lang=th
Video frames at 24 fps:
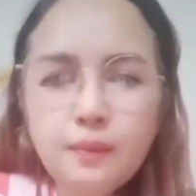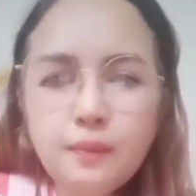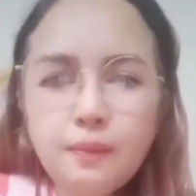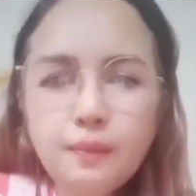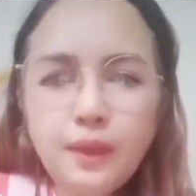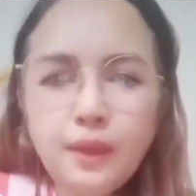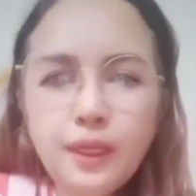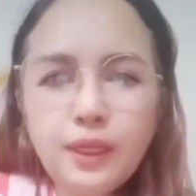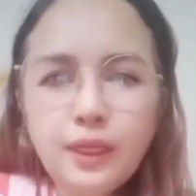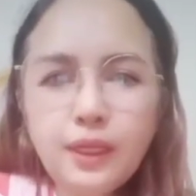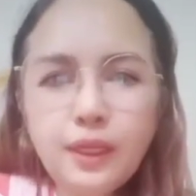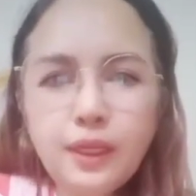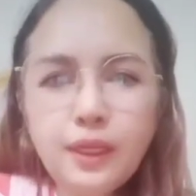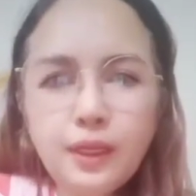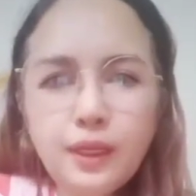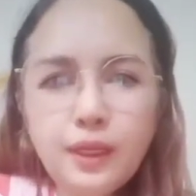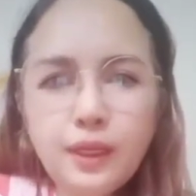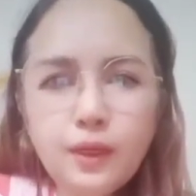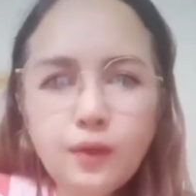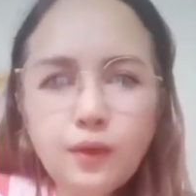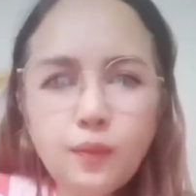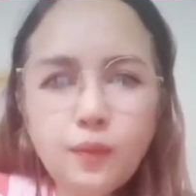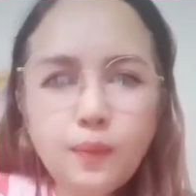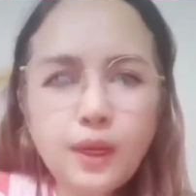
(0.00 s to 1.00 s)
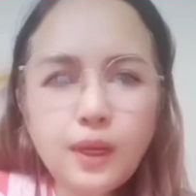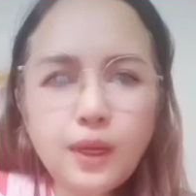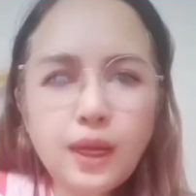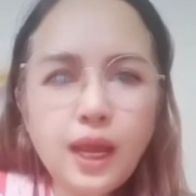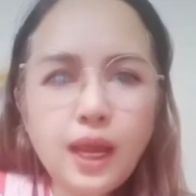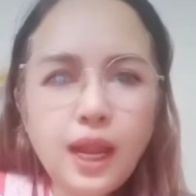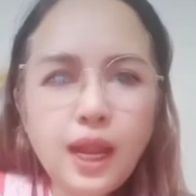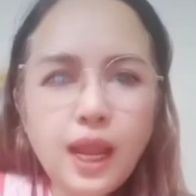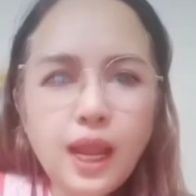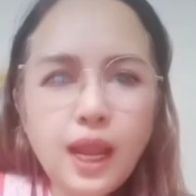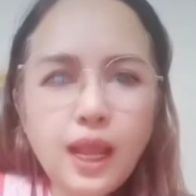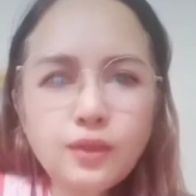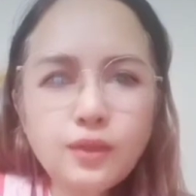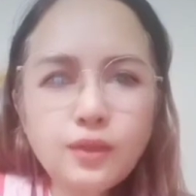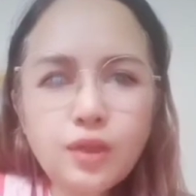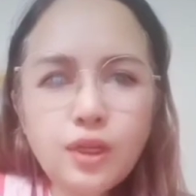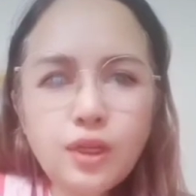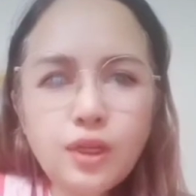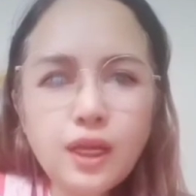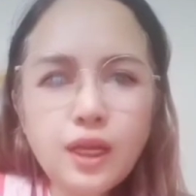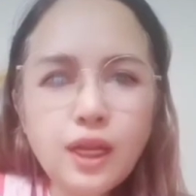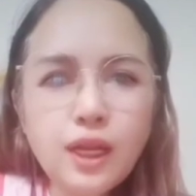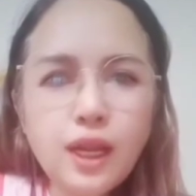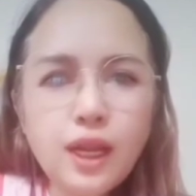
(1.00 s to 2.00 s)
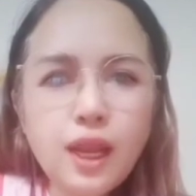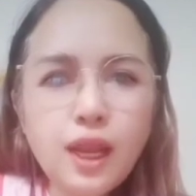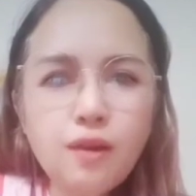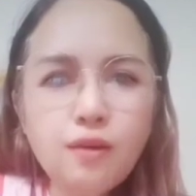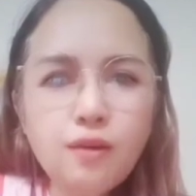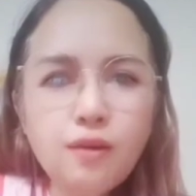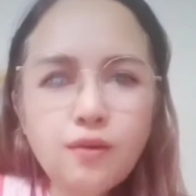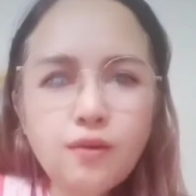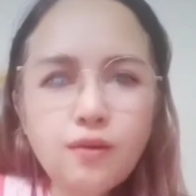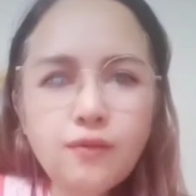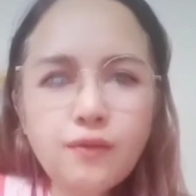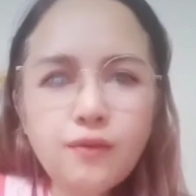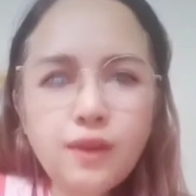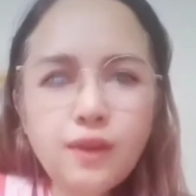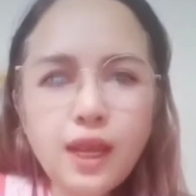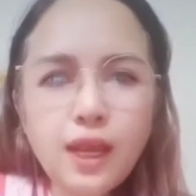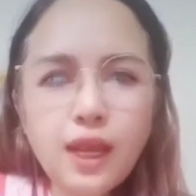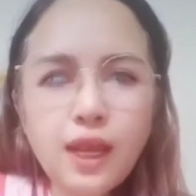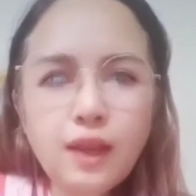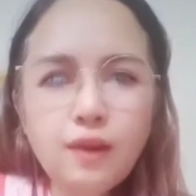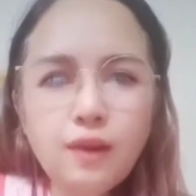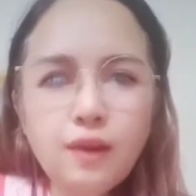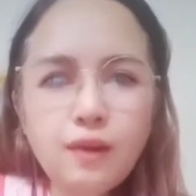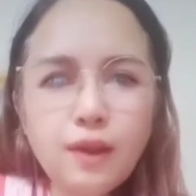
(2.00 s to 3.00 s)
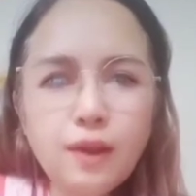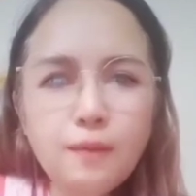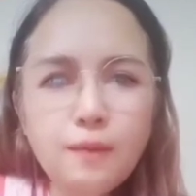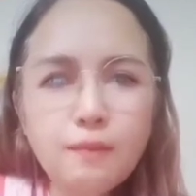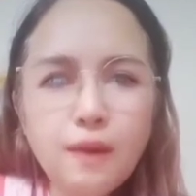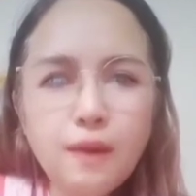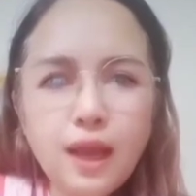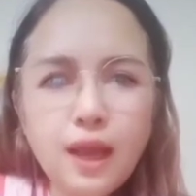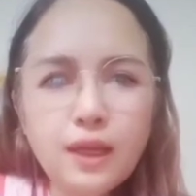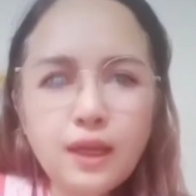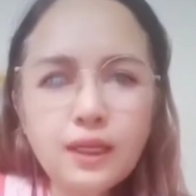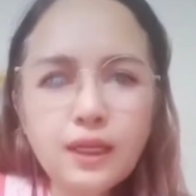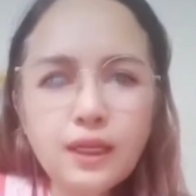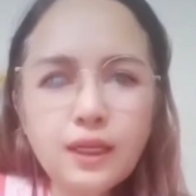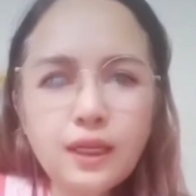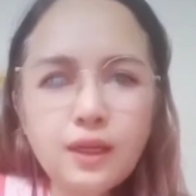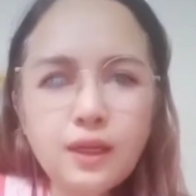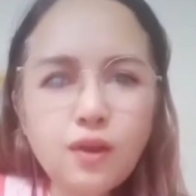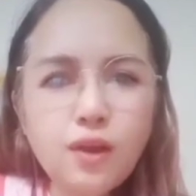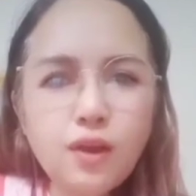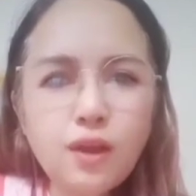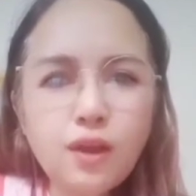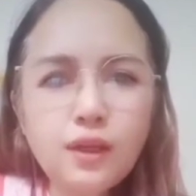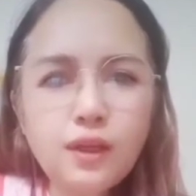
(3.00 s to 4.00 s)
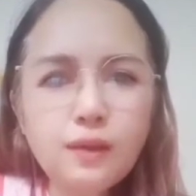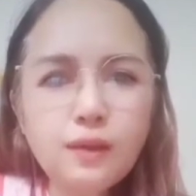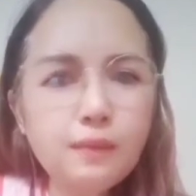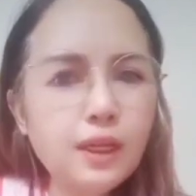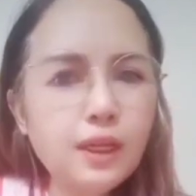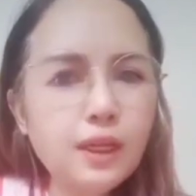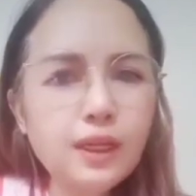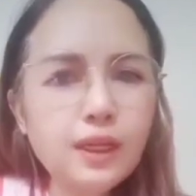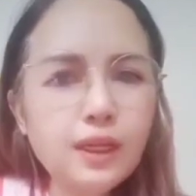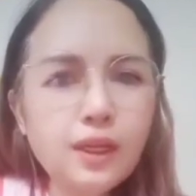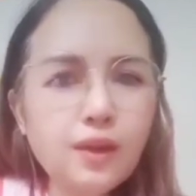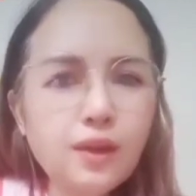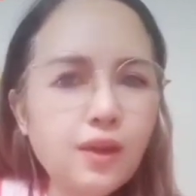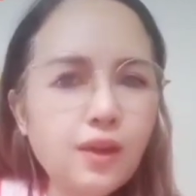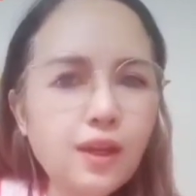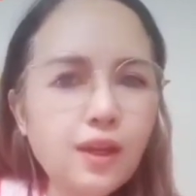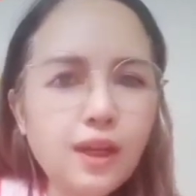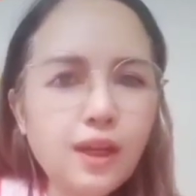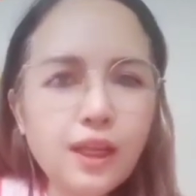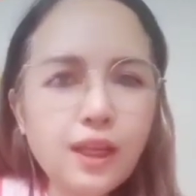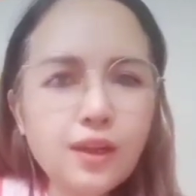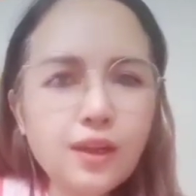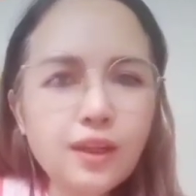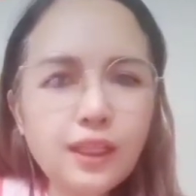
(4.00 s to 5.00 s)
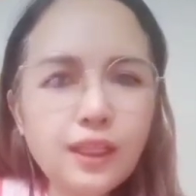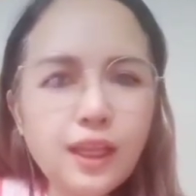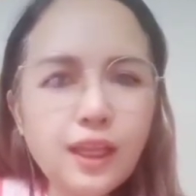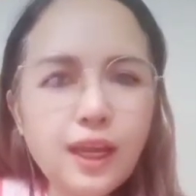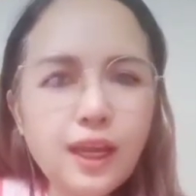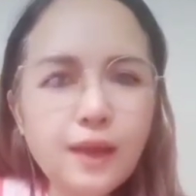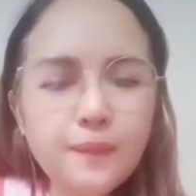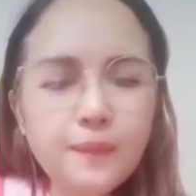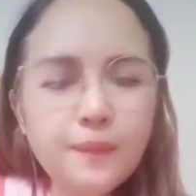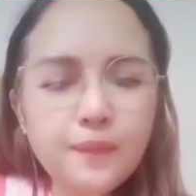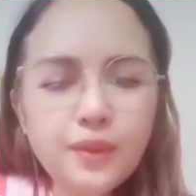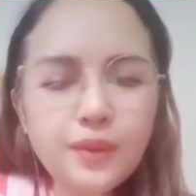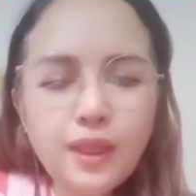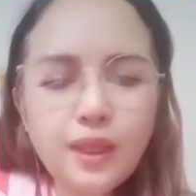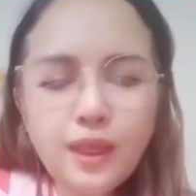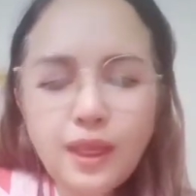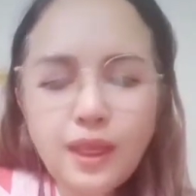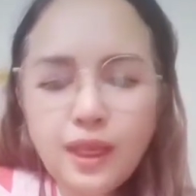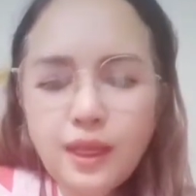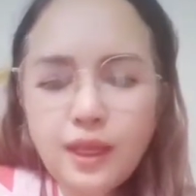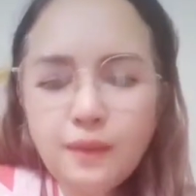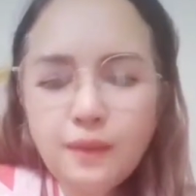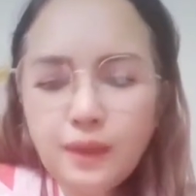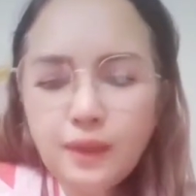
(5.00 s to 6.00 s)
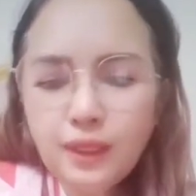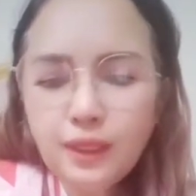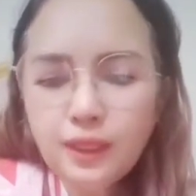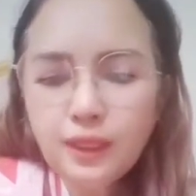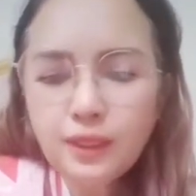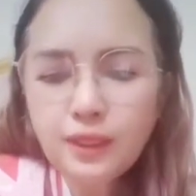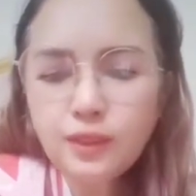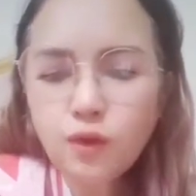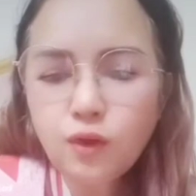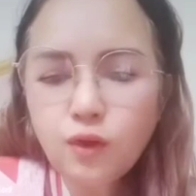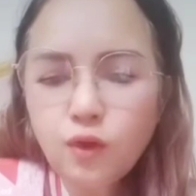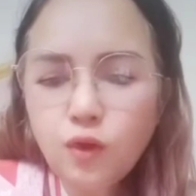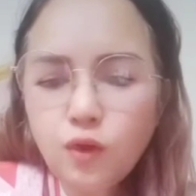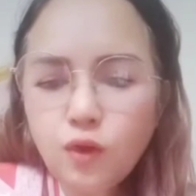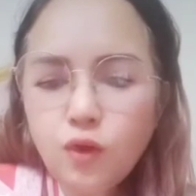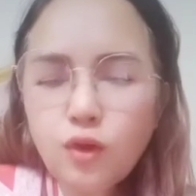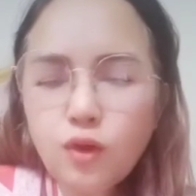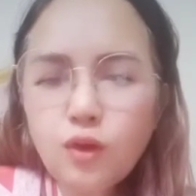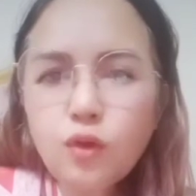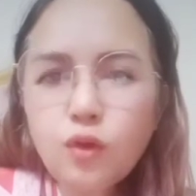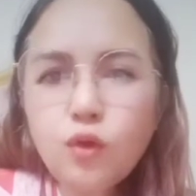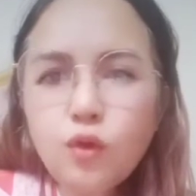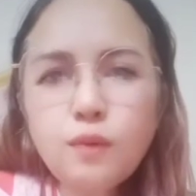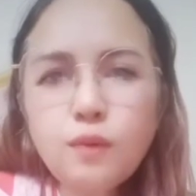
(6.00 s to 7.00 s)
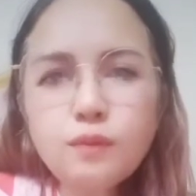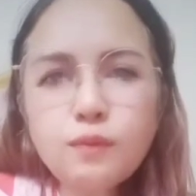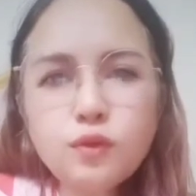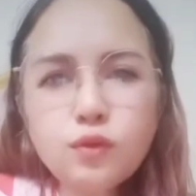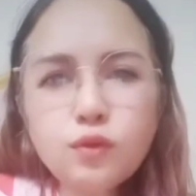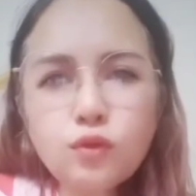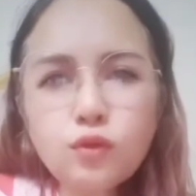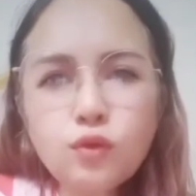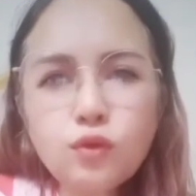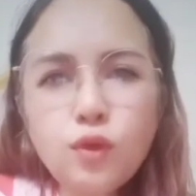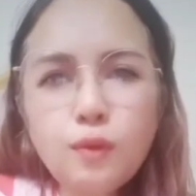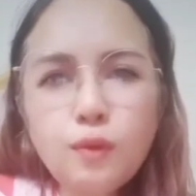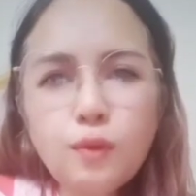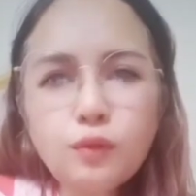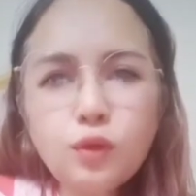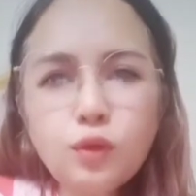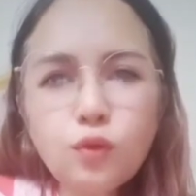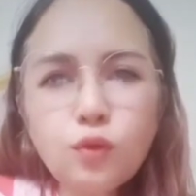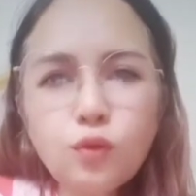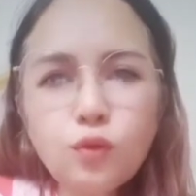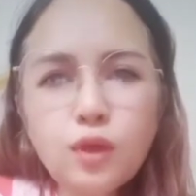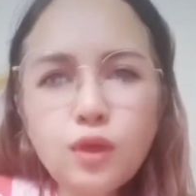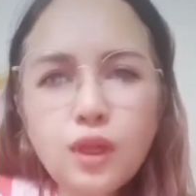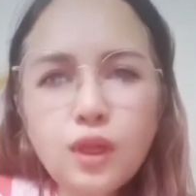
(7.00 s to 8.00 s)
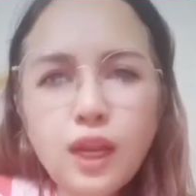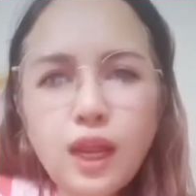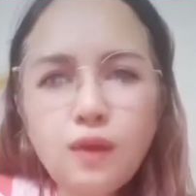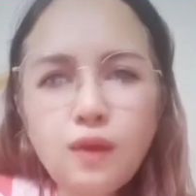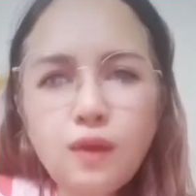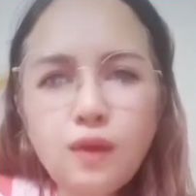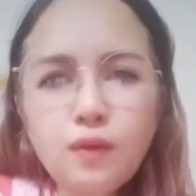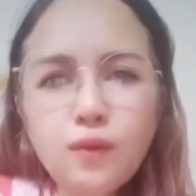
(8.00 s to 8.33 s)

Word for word: มิตรที่อุปการะช่วยเหลือเรา เวลาเราลำบากเดือดร้อนหรือไม่เดือดร้อนอะไรก็ตามมิตรที่สองร่วมสุขร่วมทุกข์กับเรา